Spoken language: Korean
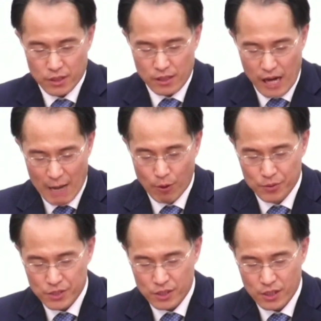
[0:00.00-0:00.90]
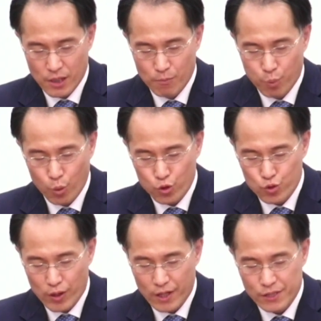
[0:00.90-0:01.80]
값 없이
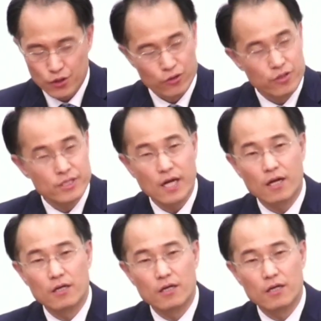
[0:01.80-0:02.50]
포도주와 젖을 사라.